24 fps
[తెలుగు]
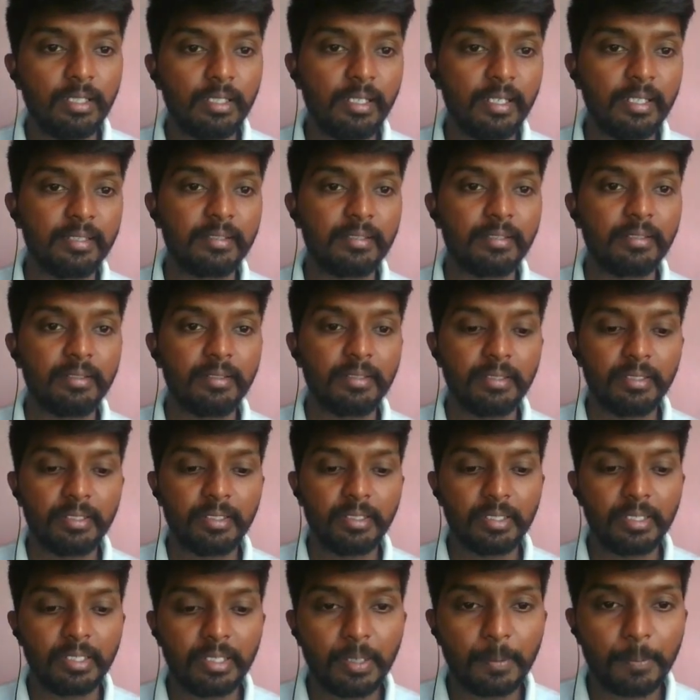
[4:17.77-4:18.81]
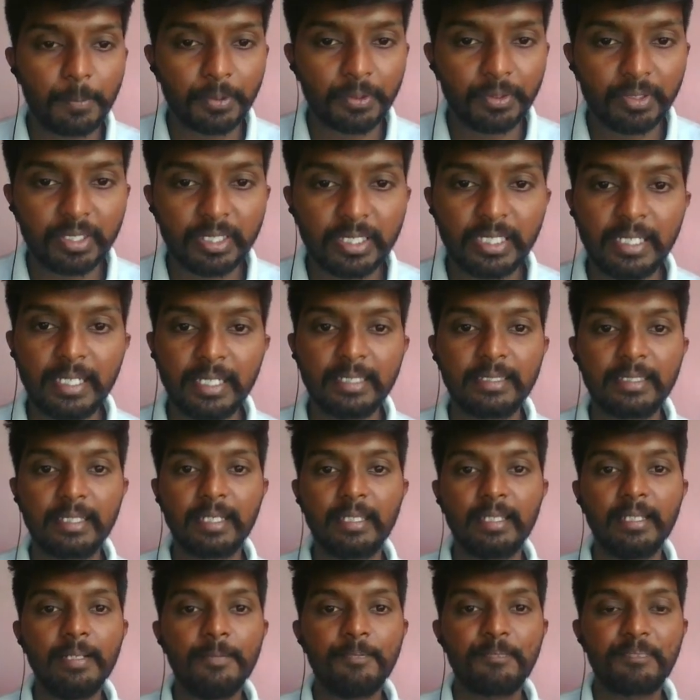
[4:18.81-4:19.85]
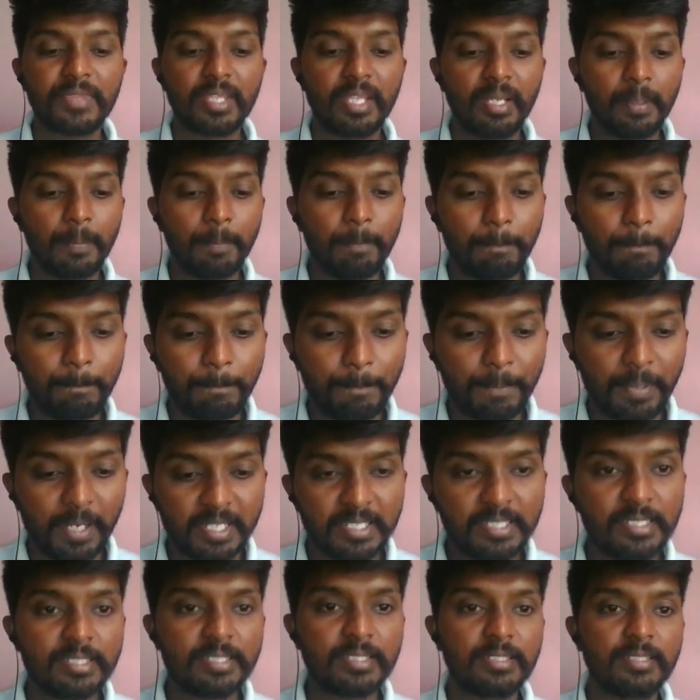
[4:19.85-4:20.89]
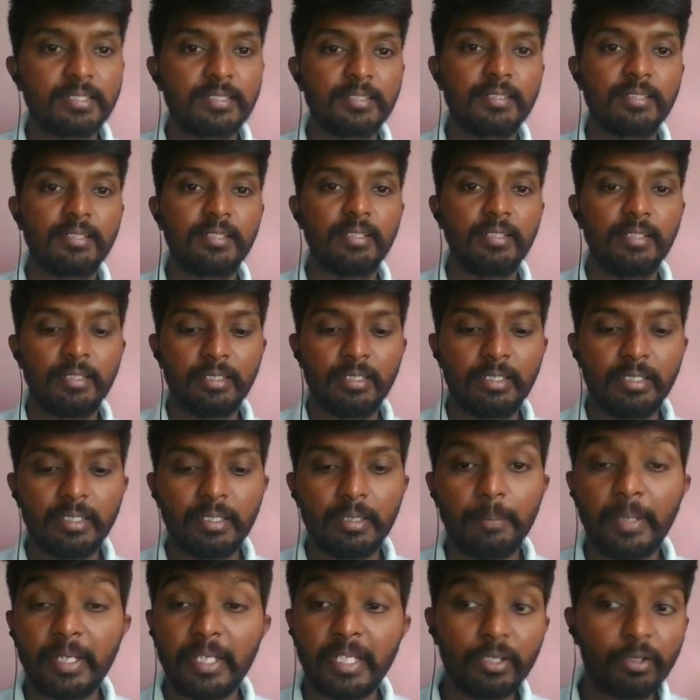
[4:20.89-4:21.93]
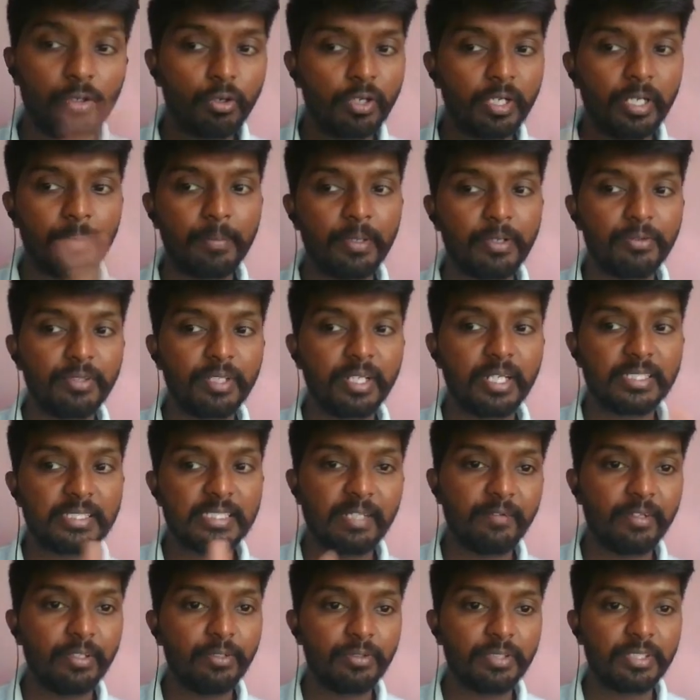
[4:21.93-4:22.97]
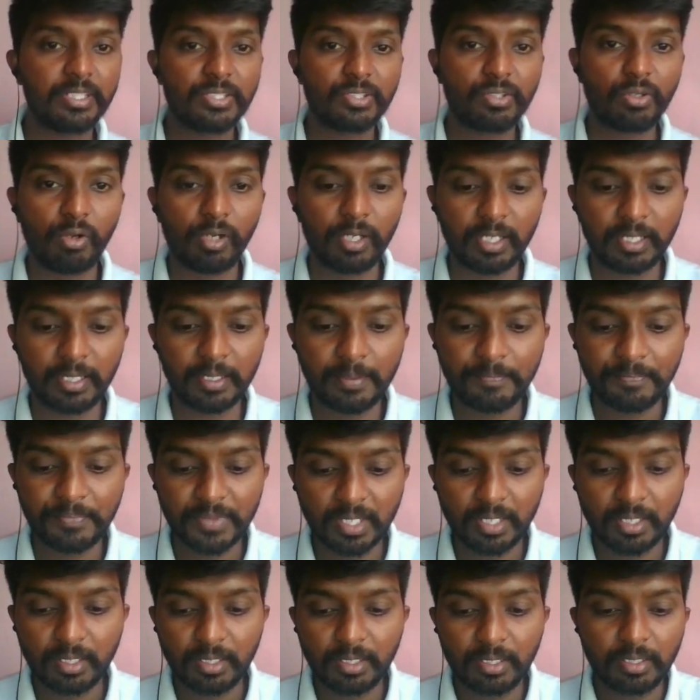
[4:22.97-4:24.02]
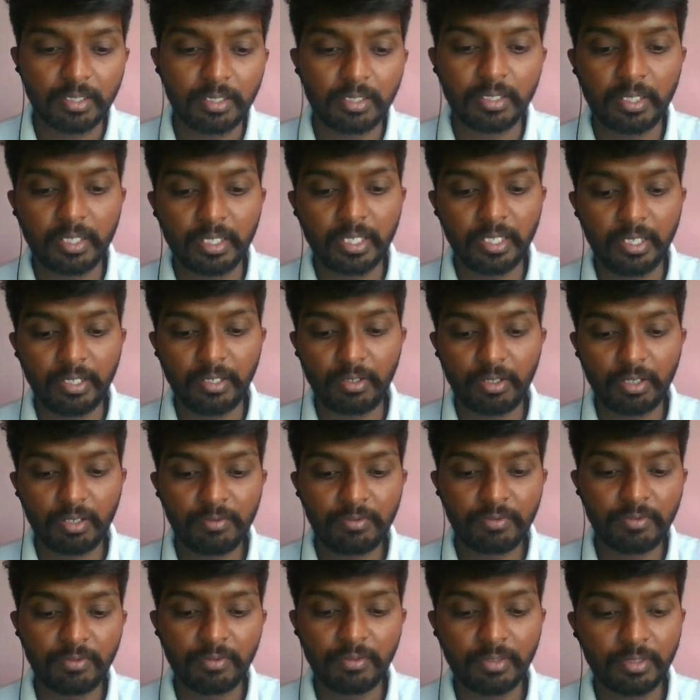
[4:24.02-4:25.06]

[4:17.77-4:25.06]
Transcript: లెంత్ ఇప్పుడు ఈ లెంత్ కదా ప్లస్ మరి ఇంకొక నెంబర్ ఉంది కదా సెవెన్ కూడా తీసుకోవాలి కదా ఇంట్ ఆఫ్